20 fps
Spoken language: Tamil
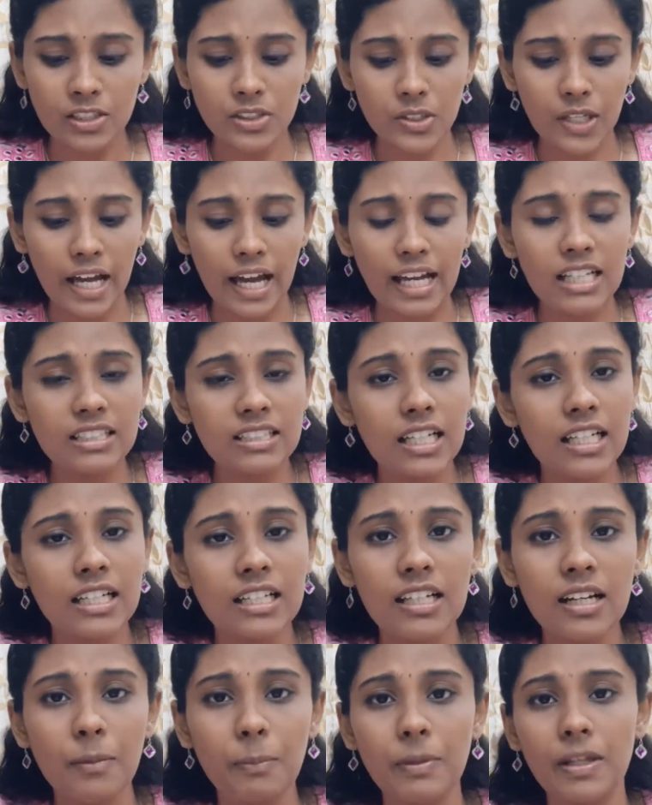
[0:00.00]
ஸோ
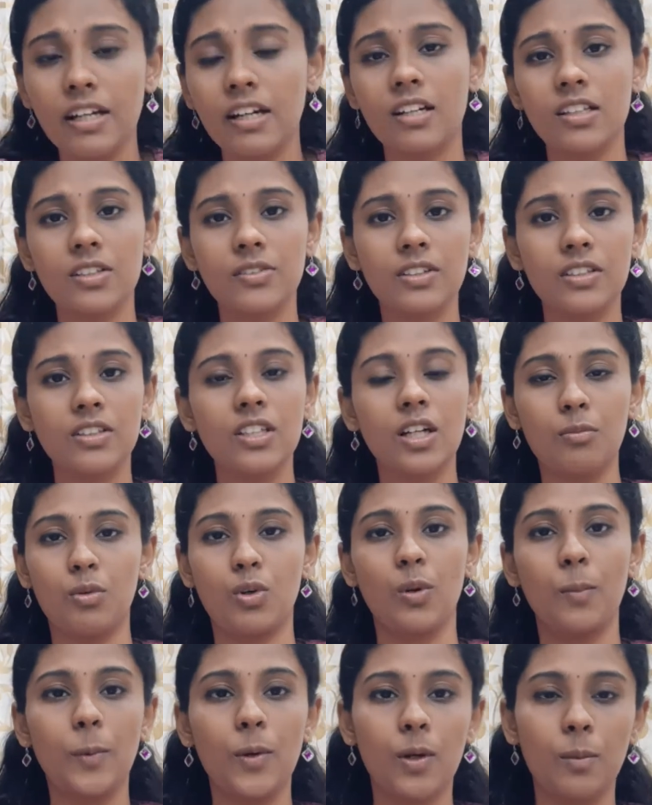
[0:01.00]
ஆங்ஸைட்டி அப்படிங்கிறது வந்து
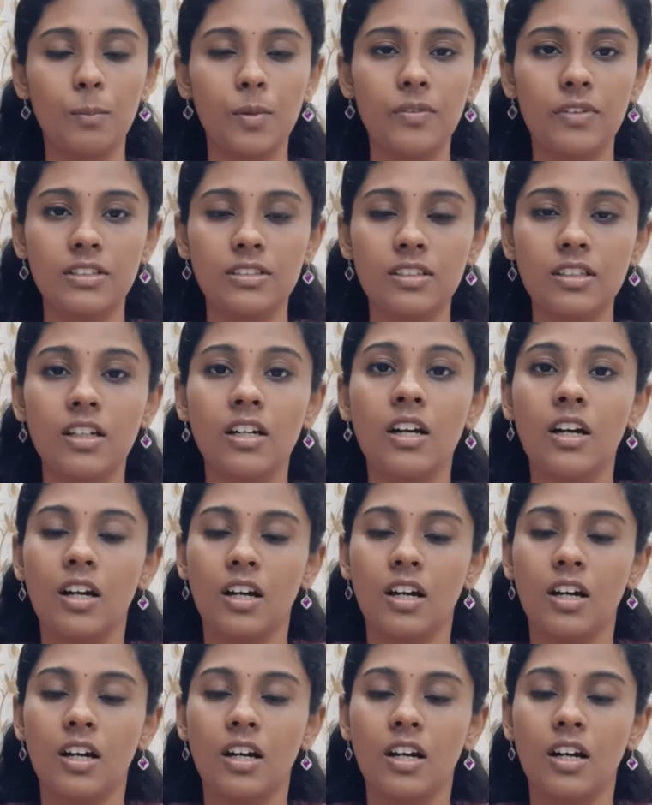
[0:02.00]
நம்ம ரொம்ப ரொம்ப வந்து